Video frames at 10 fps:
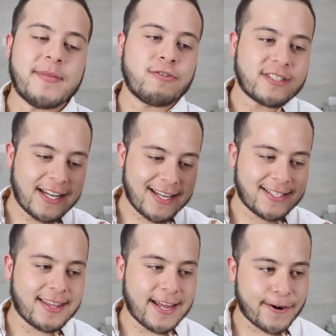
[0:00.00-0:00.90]
Me gustan
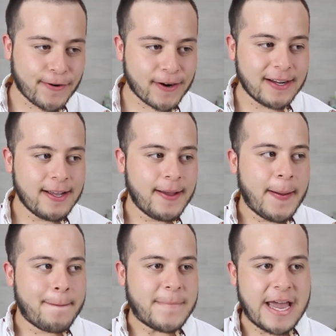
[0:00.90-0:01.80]
las de terror,
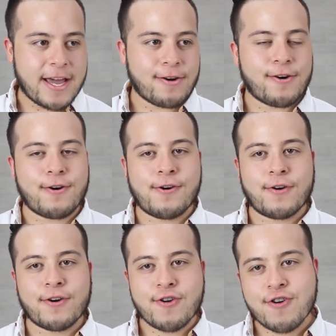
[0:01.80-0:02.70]

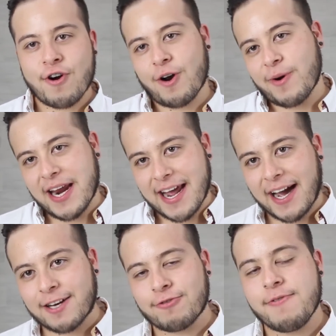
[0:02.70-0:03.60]
pero no lo voy a
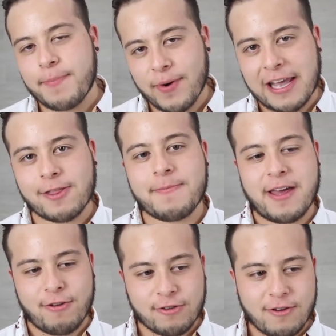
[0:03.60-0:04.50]
negar, soy un poquito
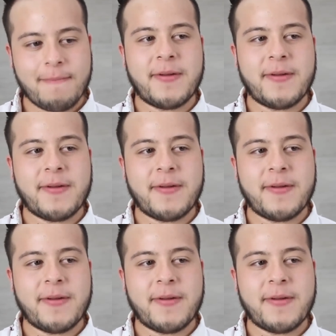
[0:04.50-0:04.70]
miedoso.